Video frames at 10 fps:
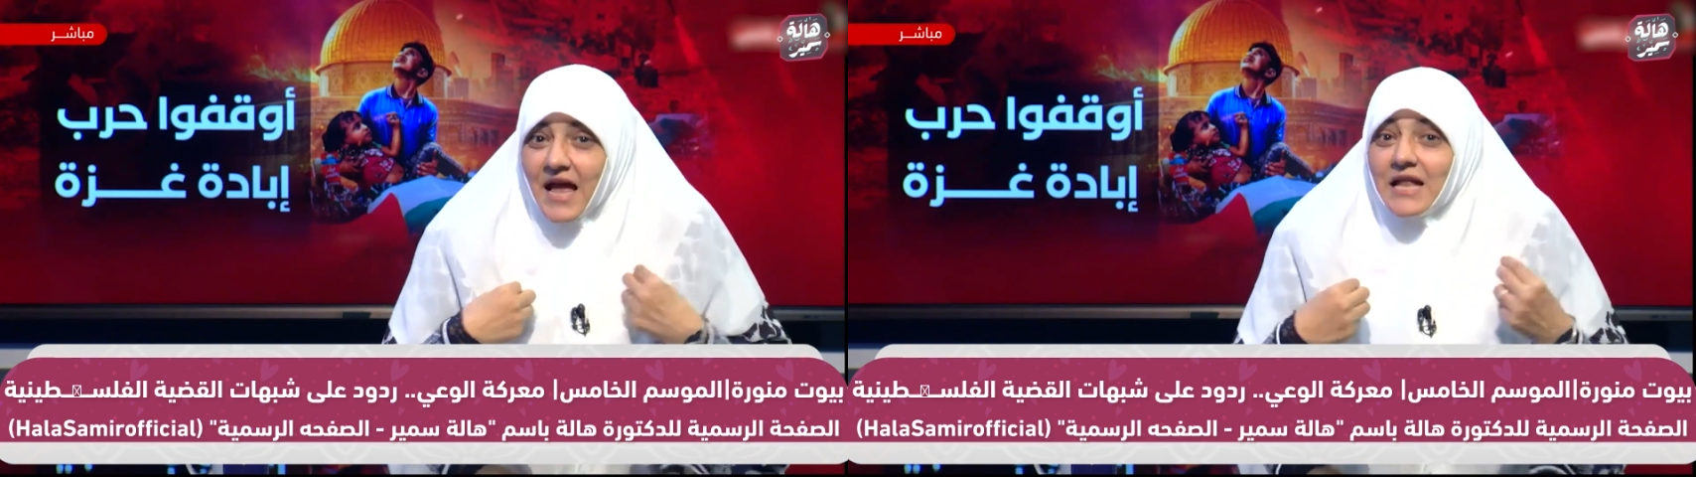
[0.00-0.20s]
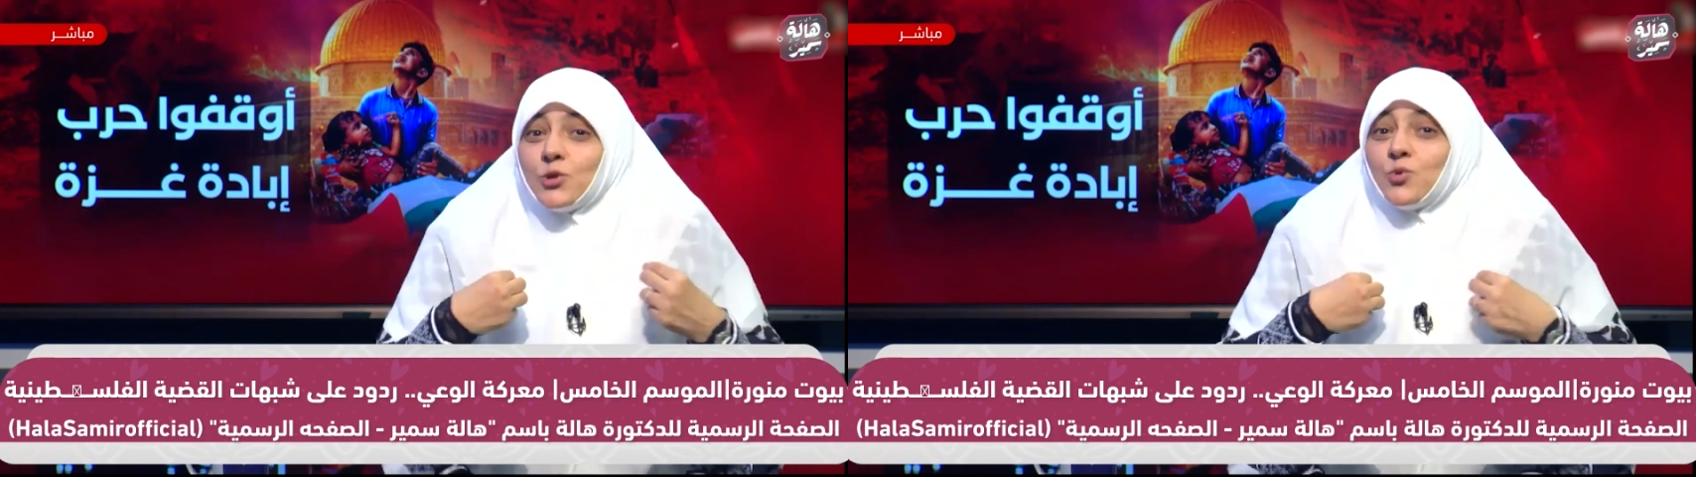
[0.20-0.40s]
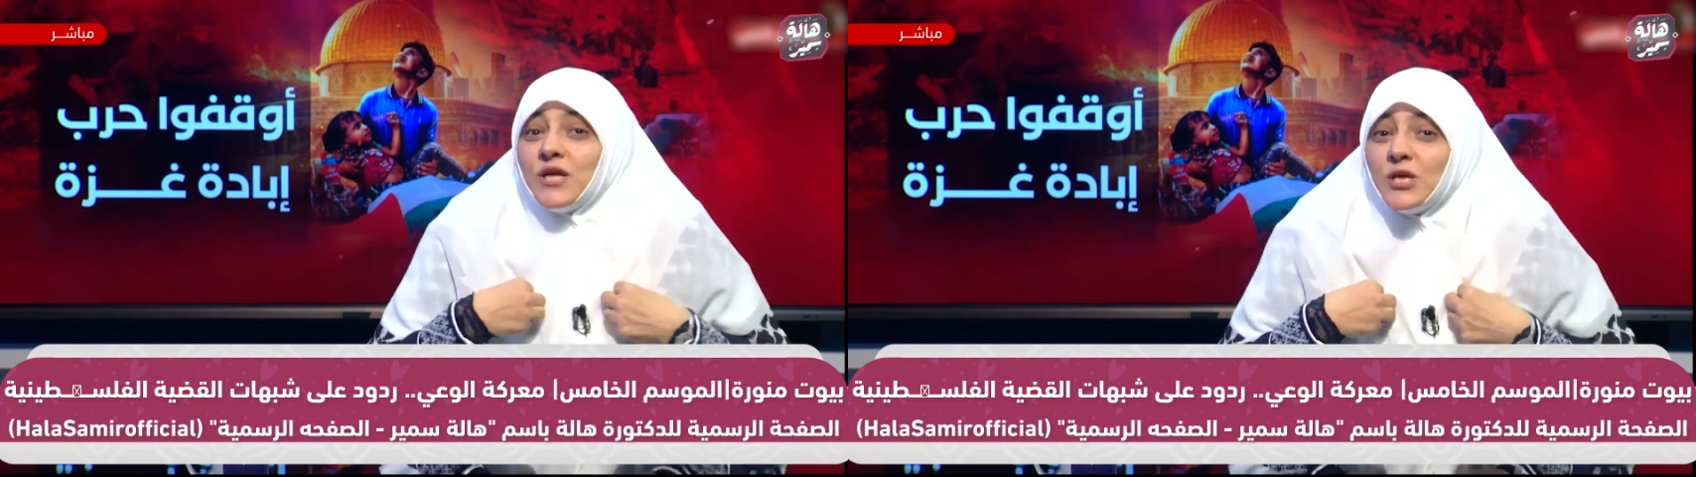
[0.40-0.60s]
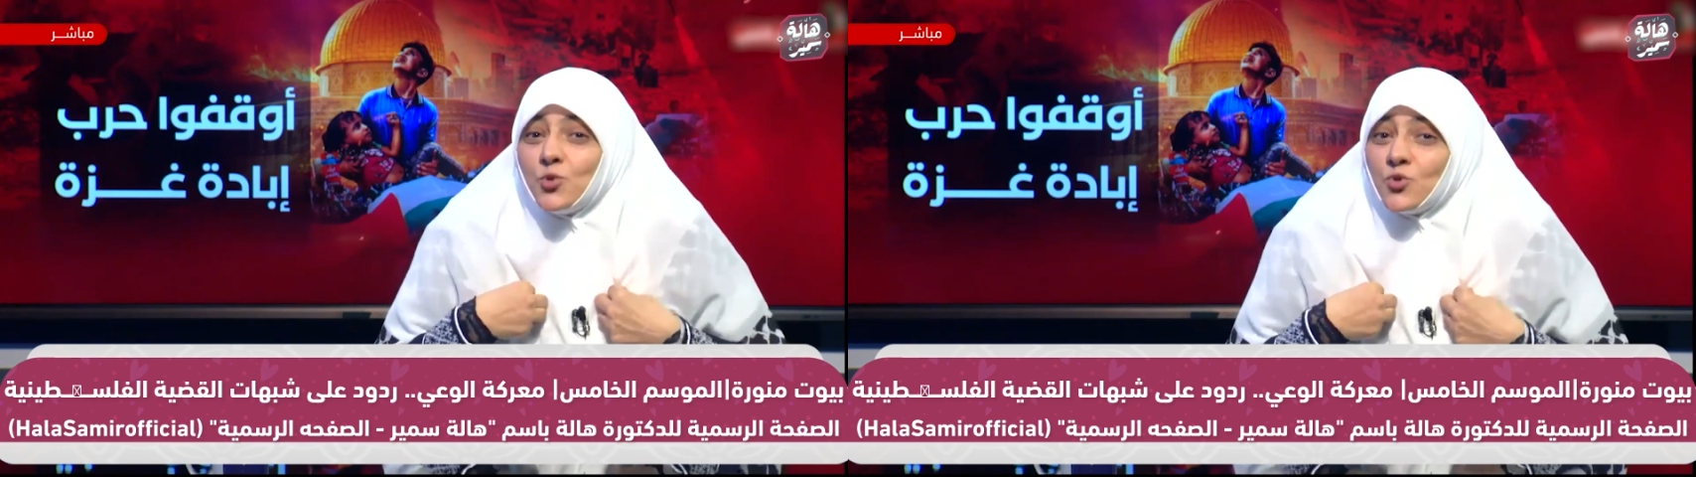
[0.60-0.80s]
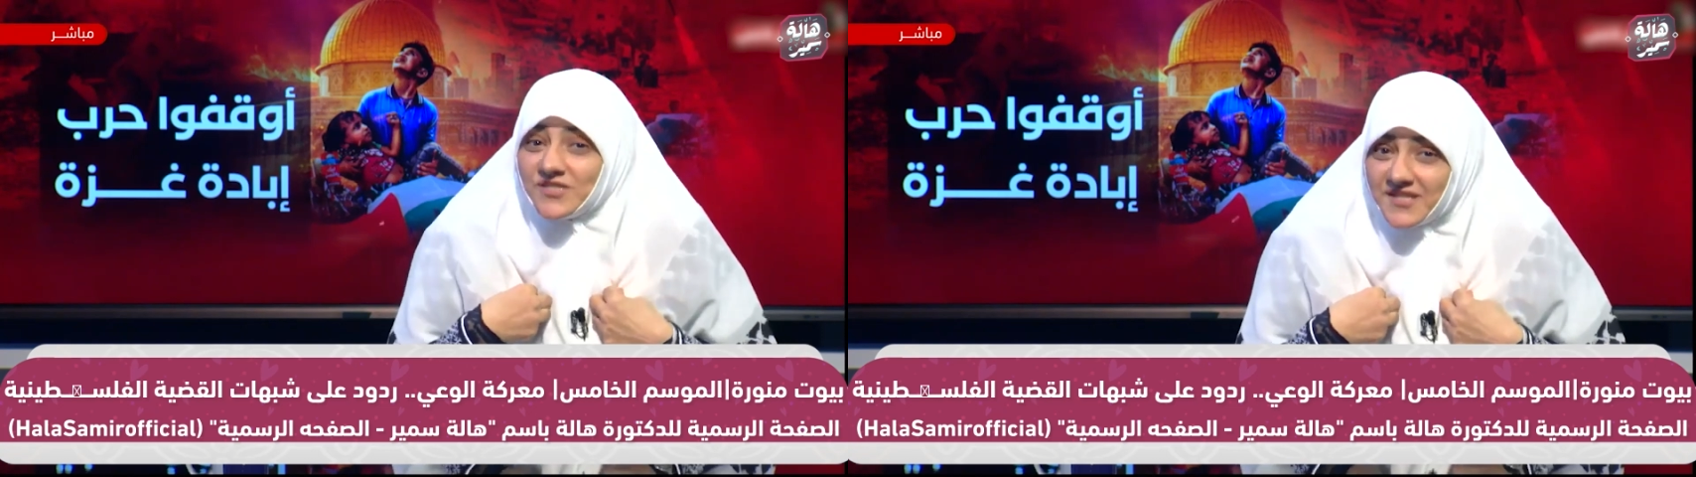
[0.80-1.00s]
هل تريد
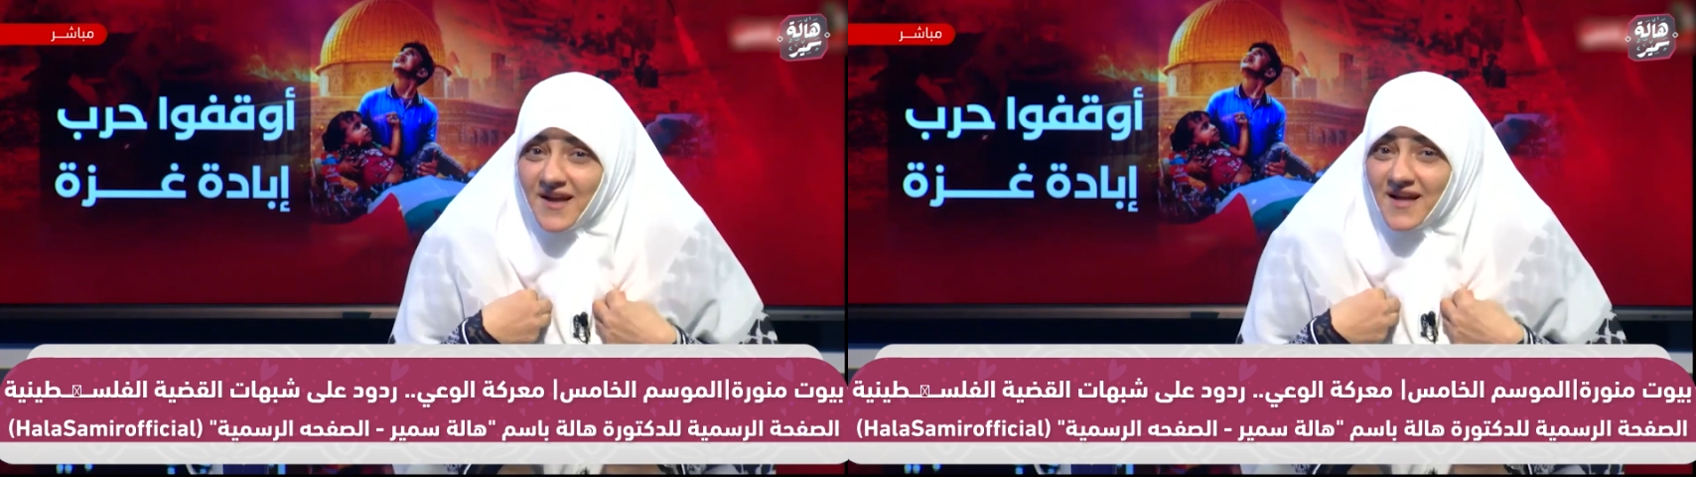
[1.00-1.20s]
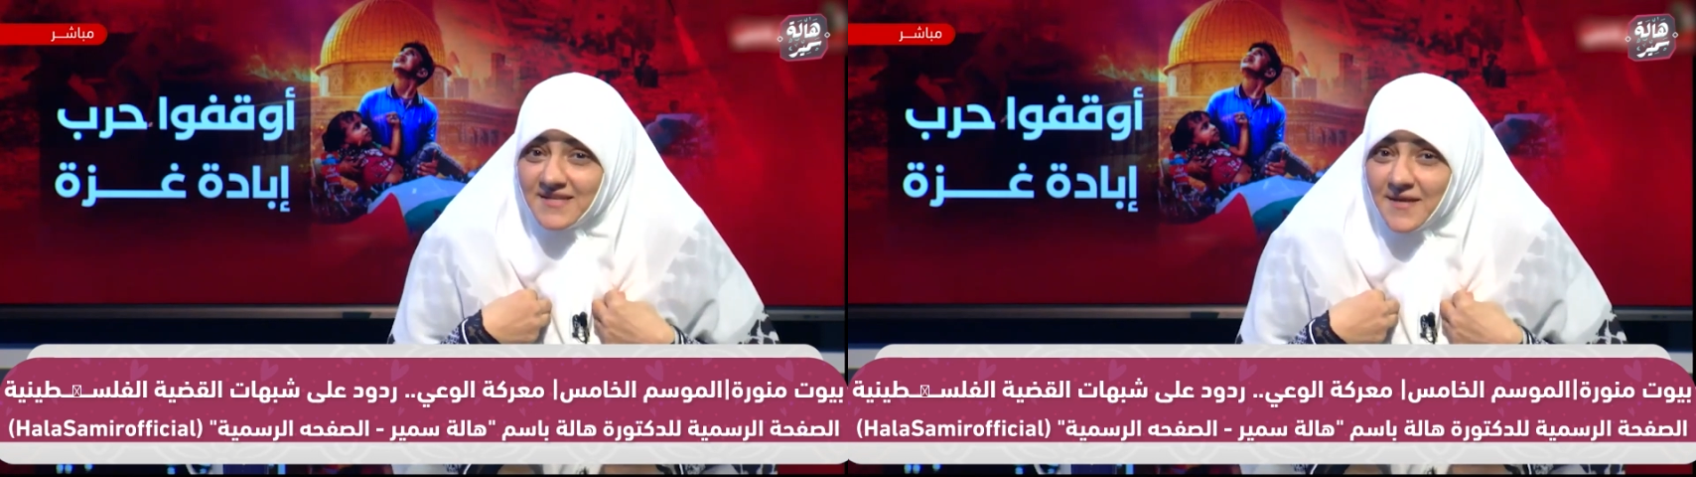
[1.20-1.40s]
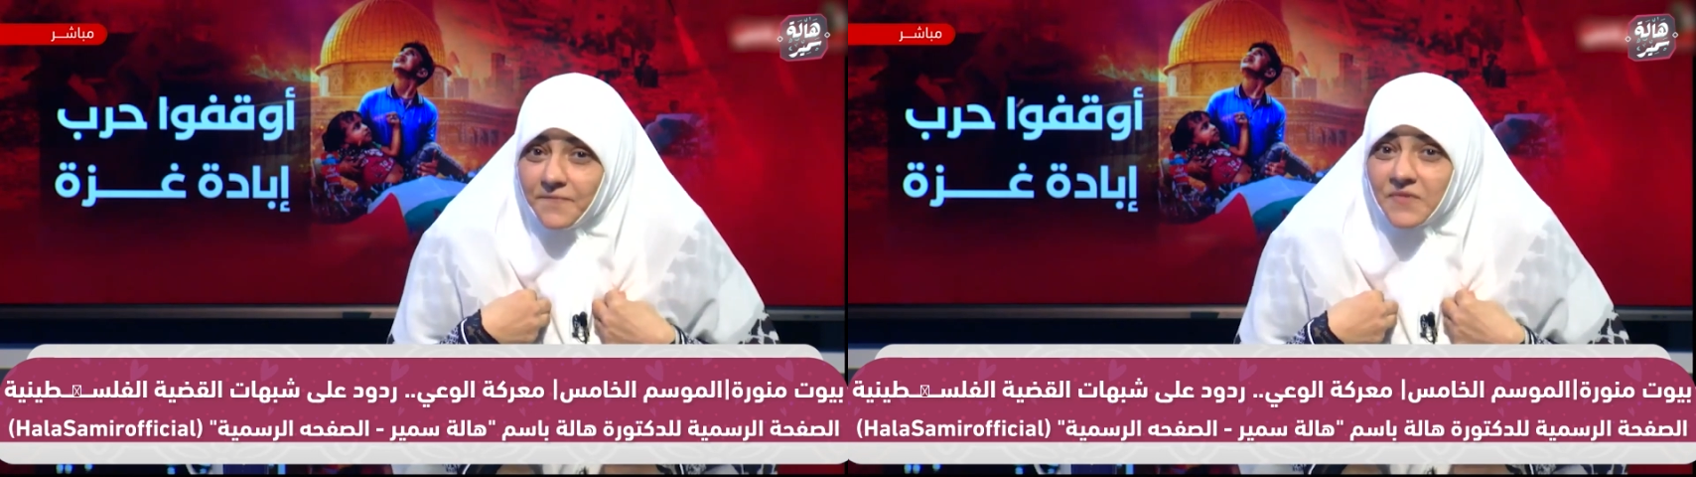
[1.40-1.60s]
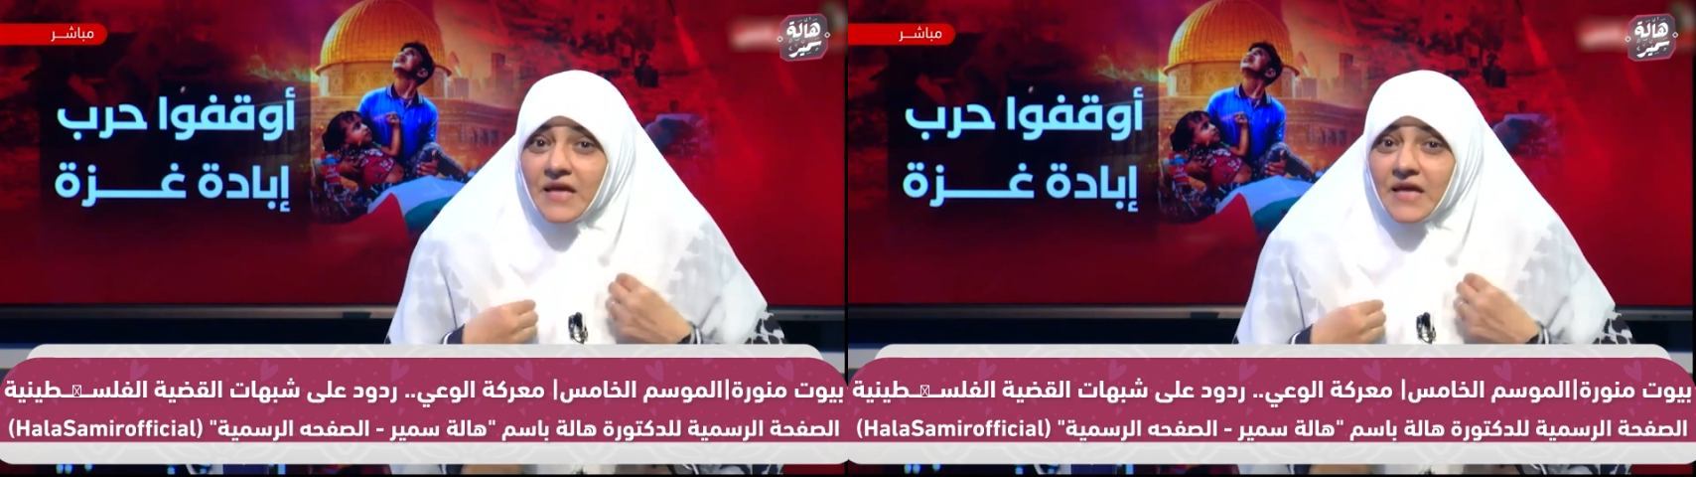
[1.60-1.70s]
نصيحتي